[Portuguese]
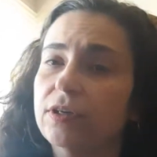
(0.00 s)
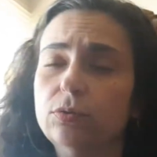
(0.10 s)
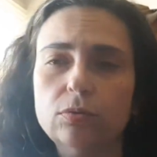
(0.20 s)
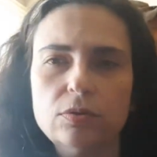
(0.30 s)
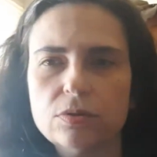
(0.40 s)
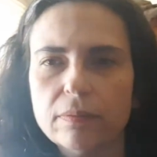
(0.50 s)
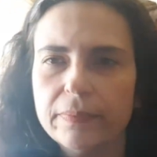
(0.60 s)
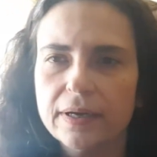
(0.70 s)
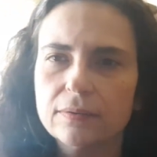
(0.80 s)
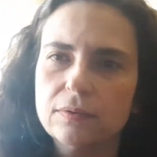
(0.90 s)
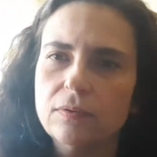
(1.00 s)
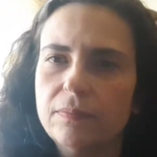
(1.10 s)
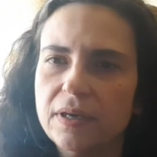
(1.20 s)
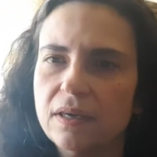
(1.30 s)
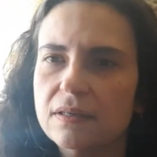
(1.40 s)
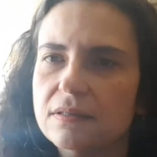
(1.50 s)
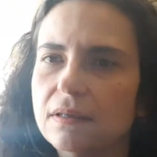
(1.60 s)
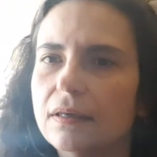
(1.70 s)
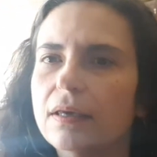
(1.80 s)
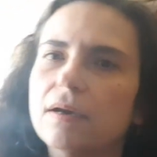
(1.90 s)
tudo isso é pago, não
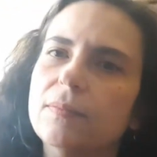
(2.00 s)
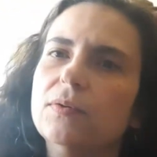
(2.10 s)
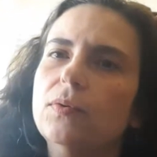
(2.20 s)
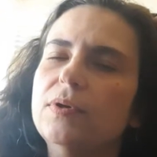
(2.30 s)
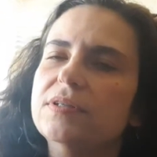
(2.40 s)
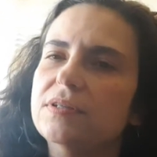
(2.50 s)
pensem que é uma coisa,